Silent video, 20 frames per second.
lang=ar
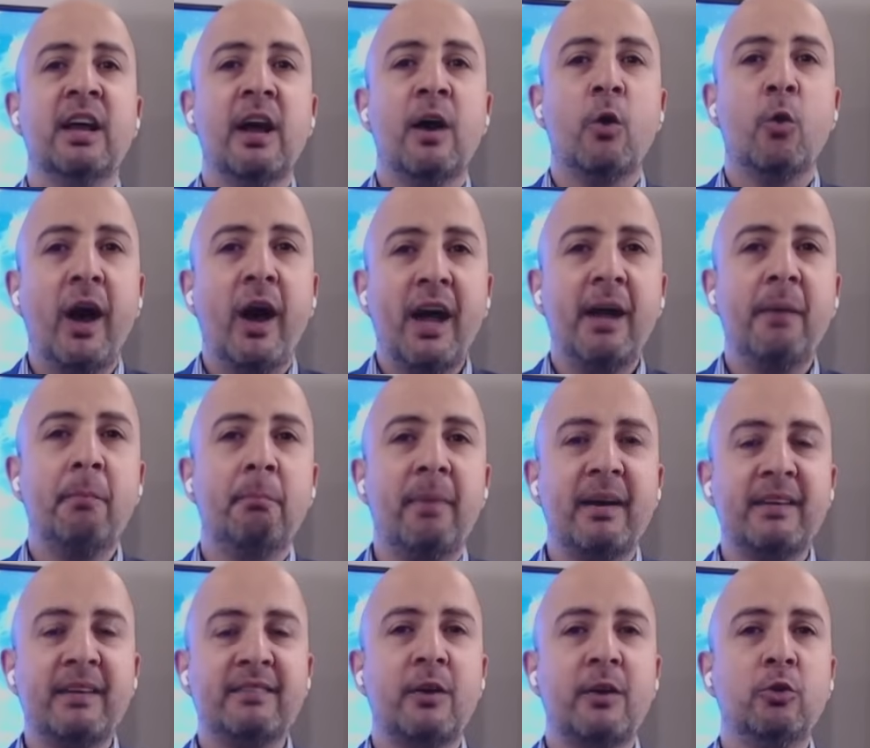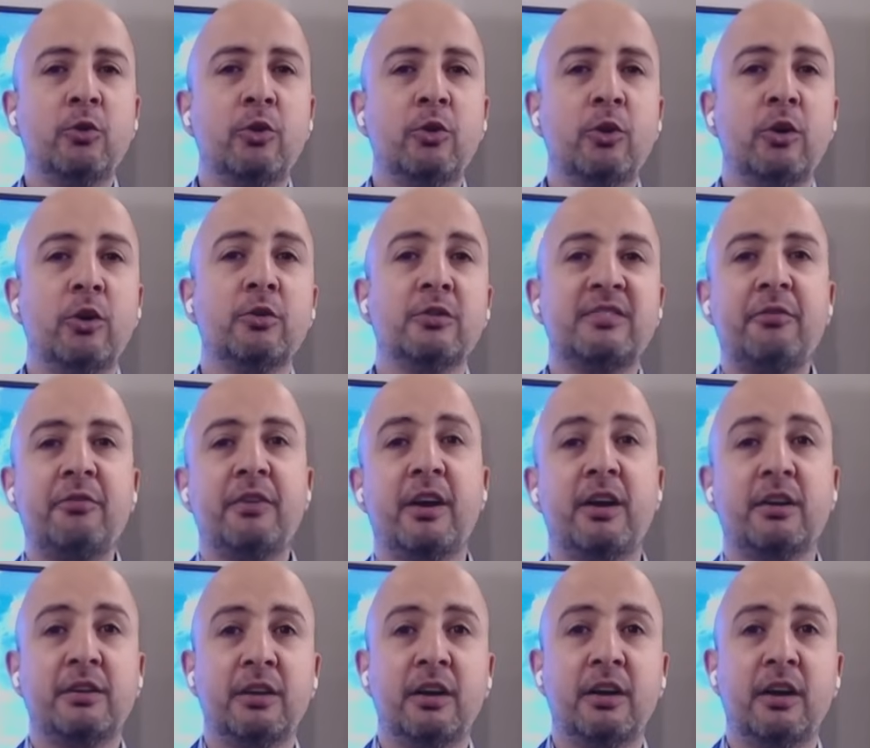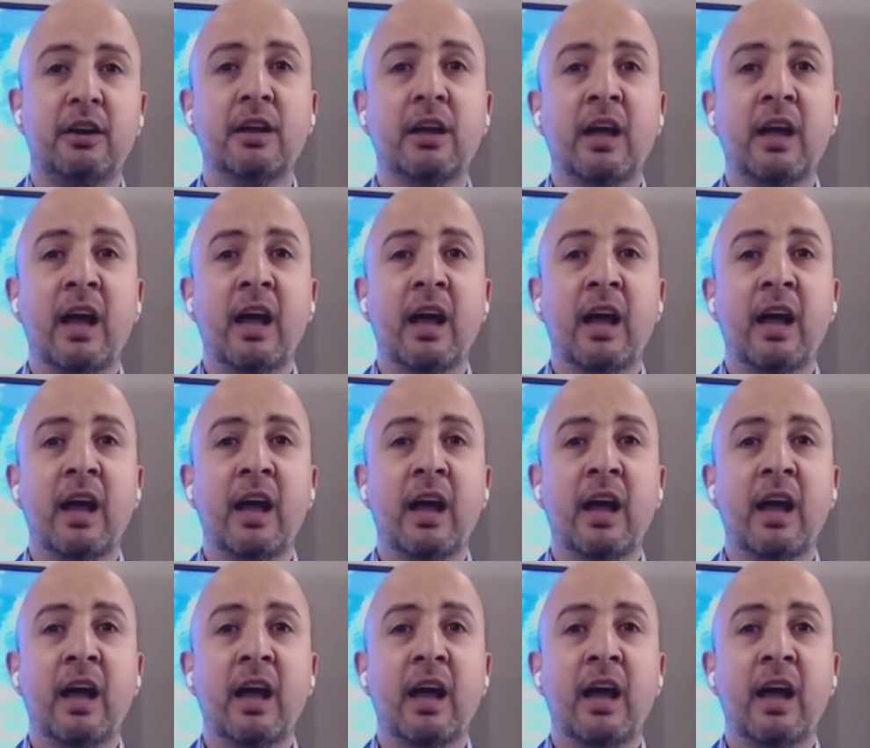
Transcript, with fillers: وهم بس ليقولوا انه صار في اختراق